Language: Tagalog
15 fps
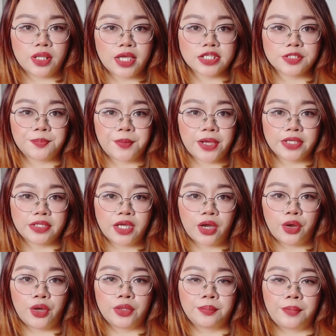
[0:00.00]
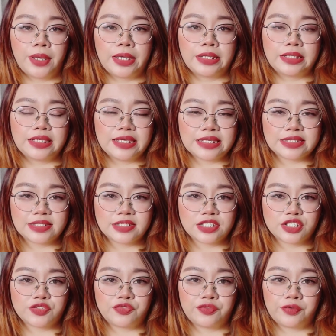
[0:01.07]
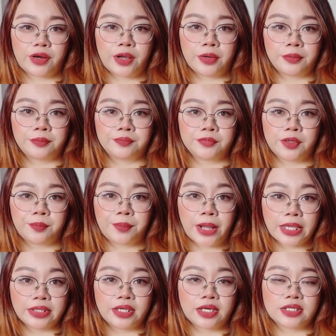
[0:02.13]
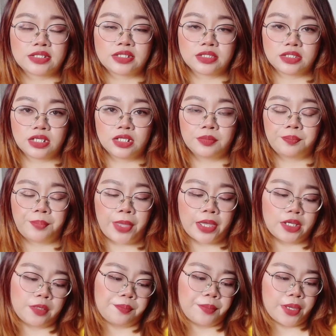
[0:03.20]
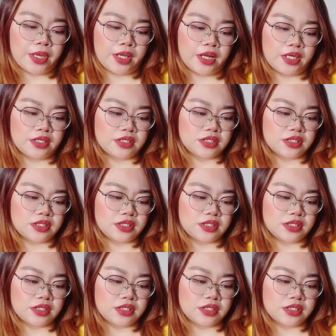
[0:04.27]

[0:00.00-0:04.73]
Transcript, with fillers: last product on my list is from the product Still Peri Pera.